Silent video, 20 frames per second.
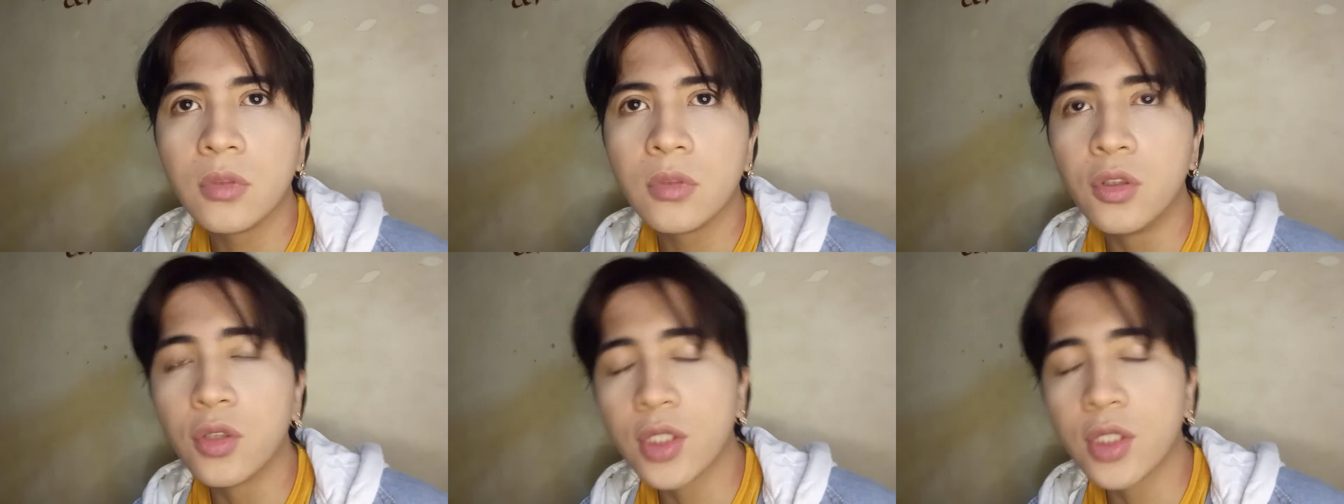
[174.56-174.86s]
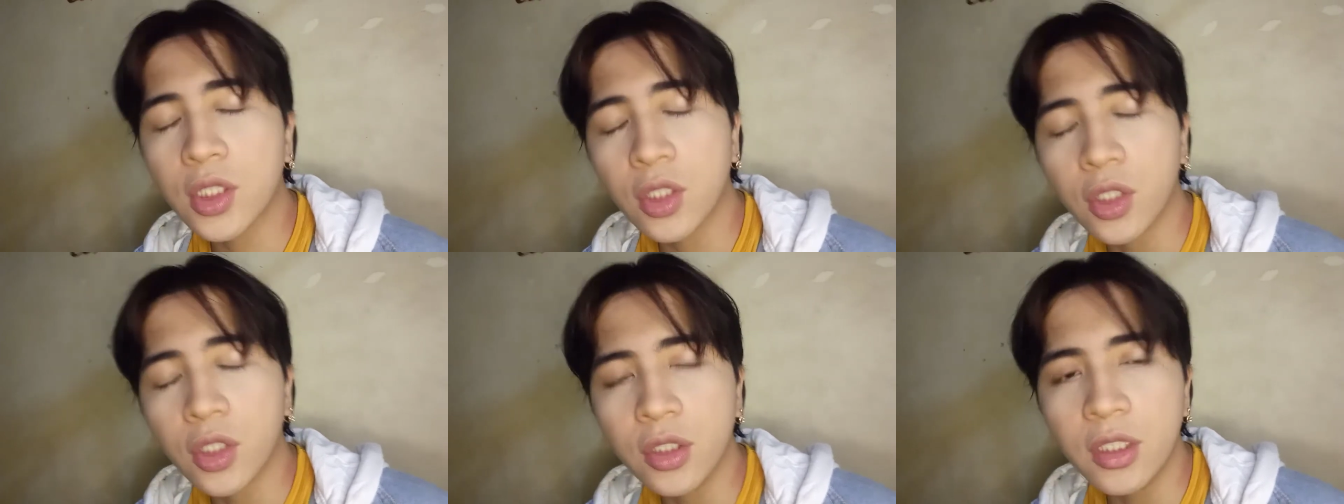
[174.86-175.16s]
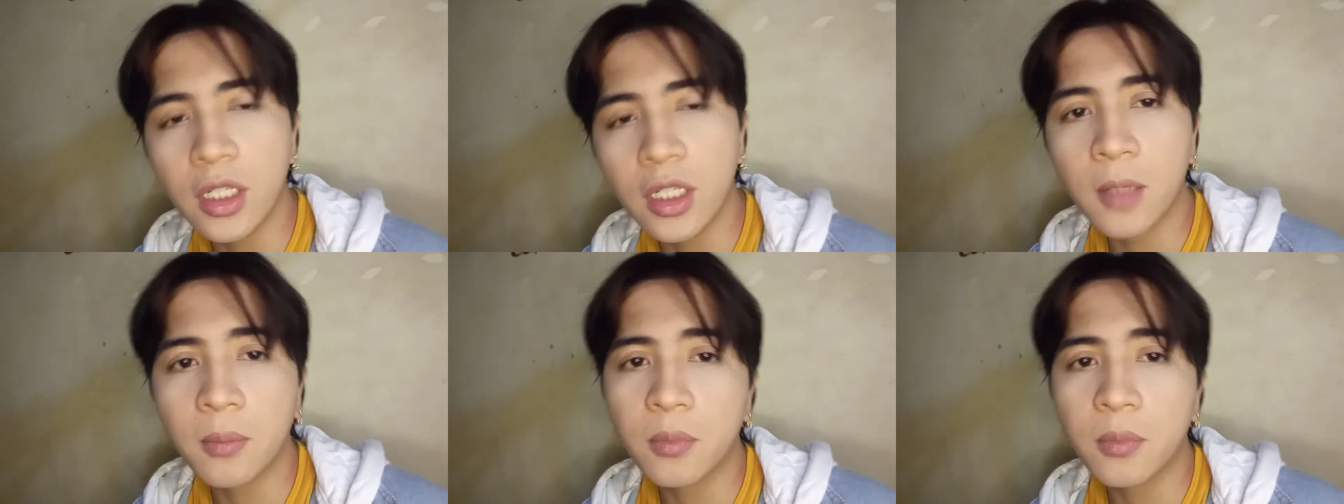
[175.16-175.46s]

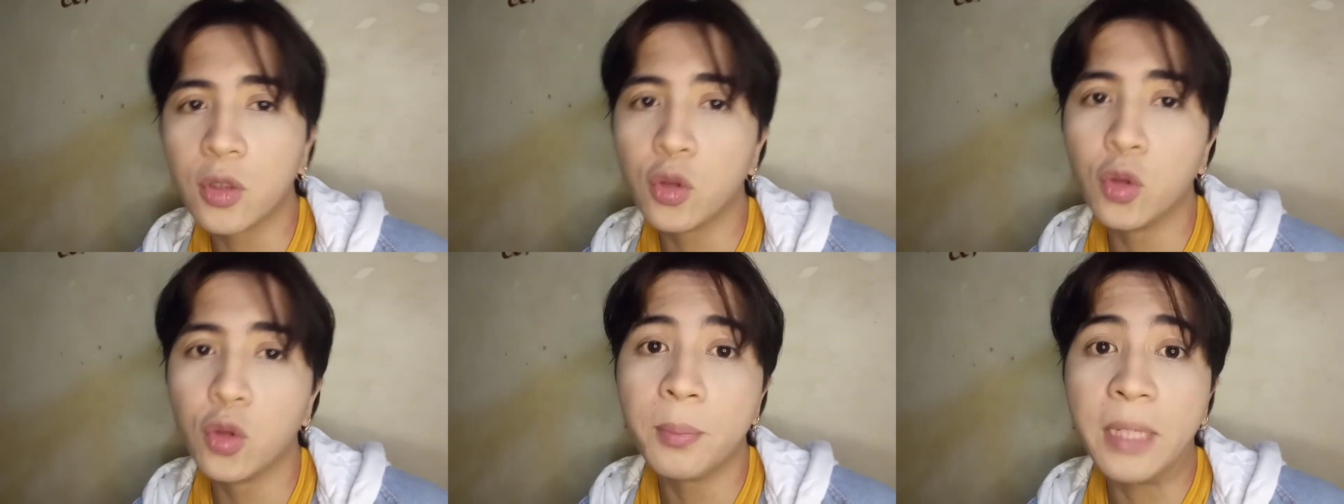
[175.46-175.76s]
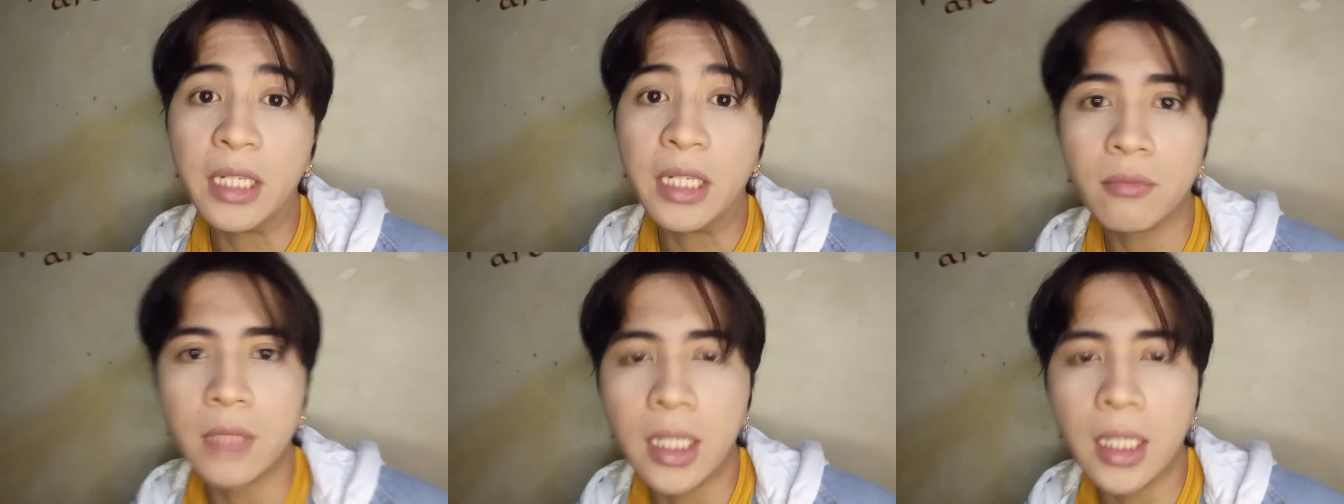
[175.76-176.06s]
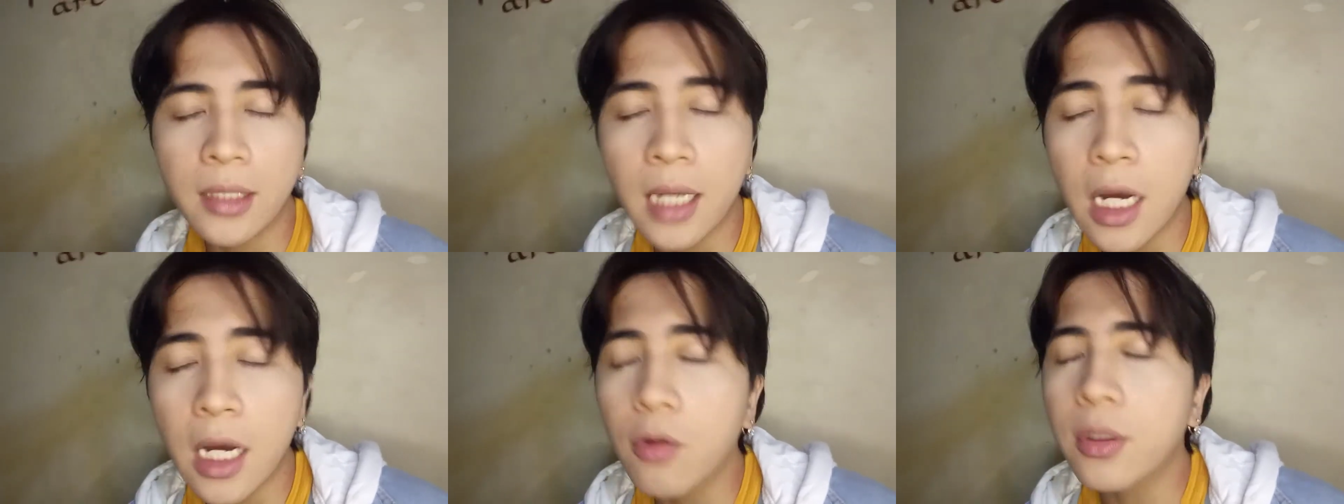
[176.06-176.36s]
Luzon up to
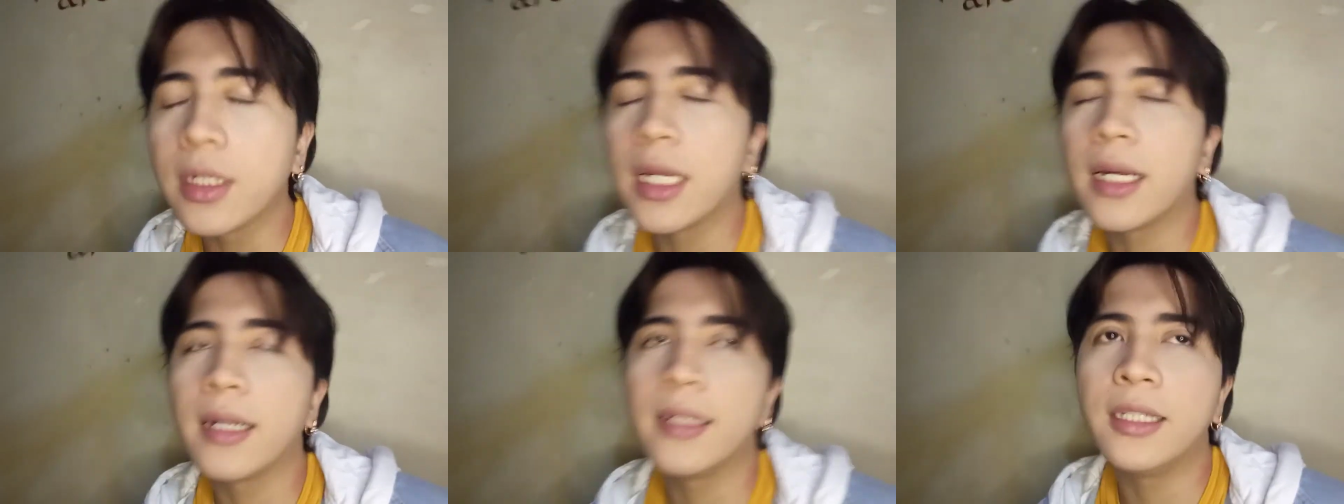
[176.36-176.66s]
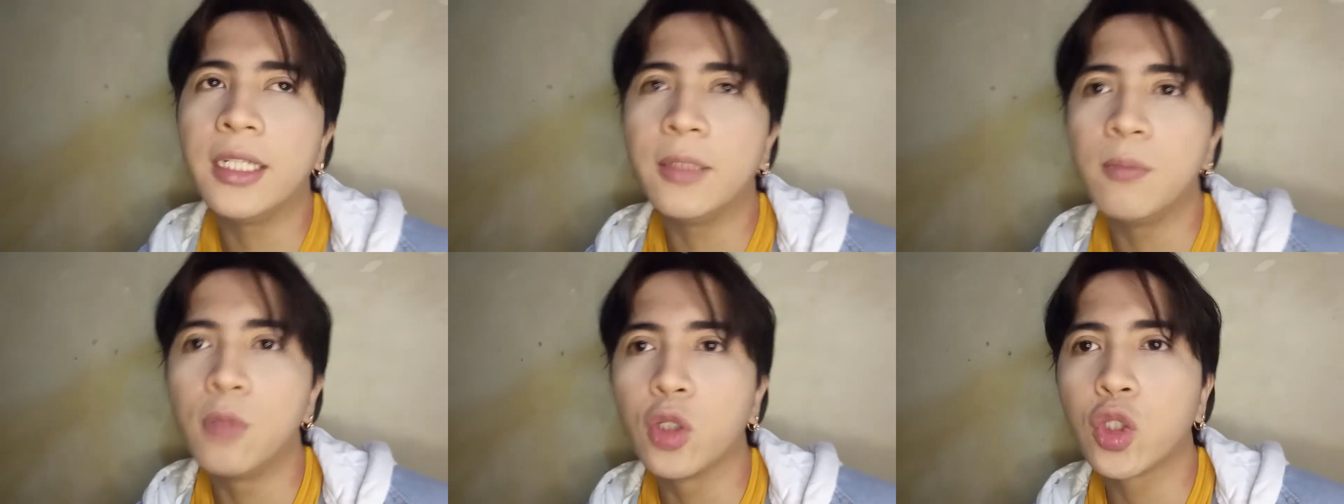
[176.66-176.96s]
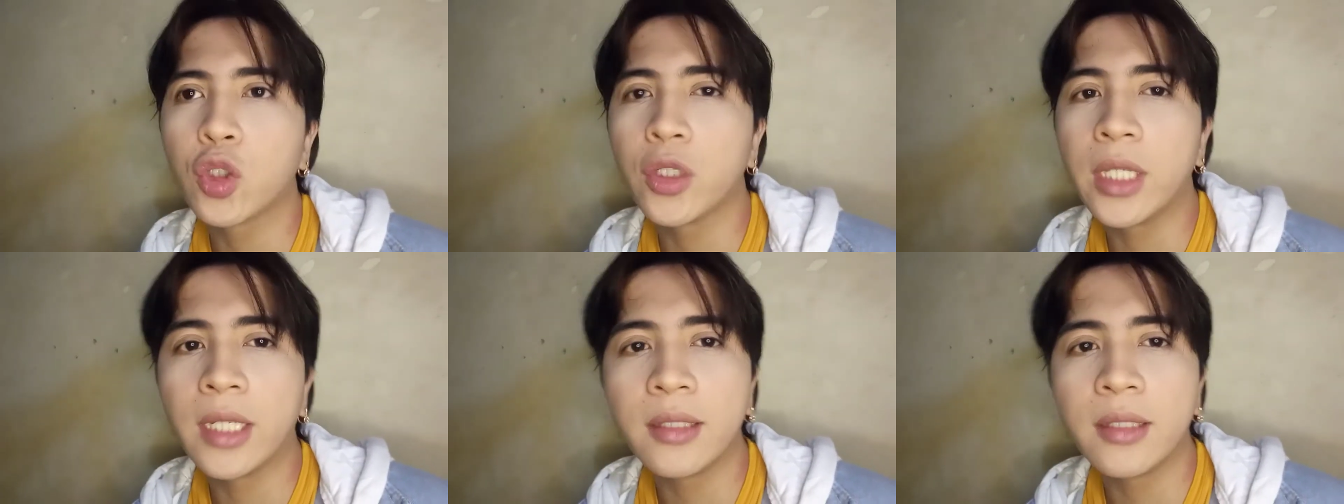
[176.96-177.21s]
Mindanao na libot ko